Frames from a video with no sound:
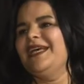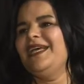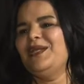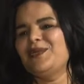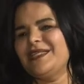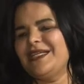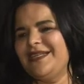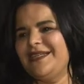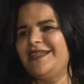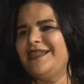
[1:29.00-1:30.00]
أهلا
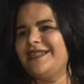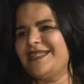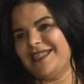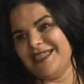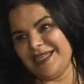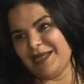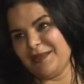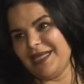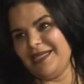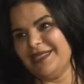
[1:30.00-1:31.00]
وسهلا صديقنا عبد
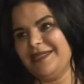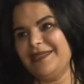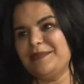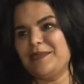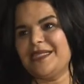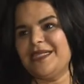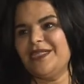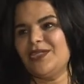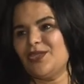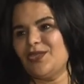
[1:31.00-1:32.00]
العالي
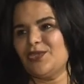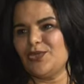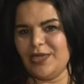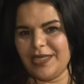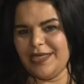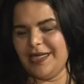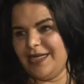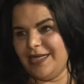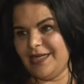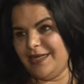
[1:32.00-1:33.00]
مزغيش شكرا
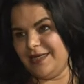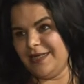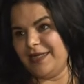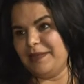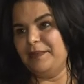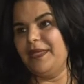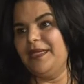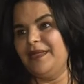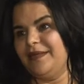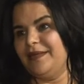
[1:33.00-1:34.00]
على كرم
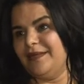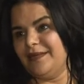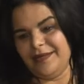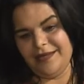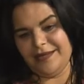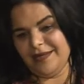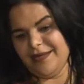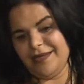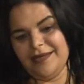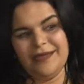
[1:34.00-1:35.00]

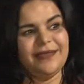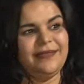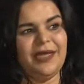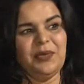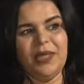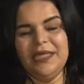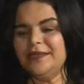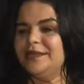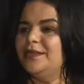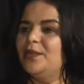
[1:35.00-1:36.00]
الدعوة
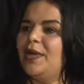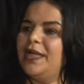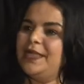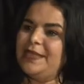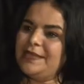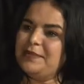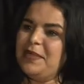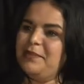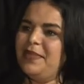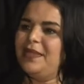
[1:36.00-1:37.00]
وعلى
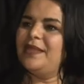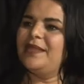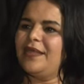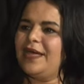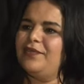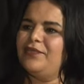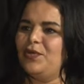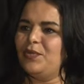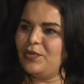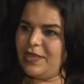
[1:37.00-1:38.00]
الاهتمام
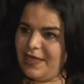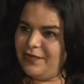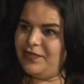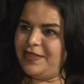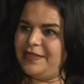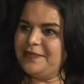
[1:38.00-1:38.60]
بالثقافة والمثقفين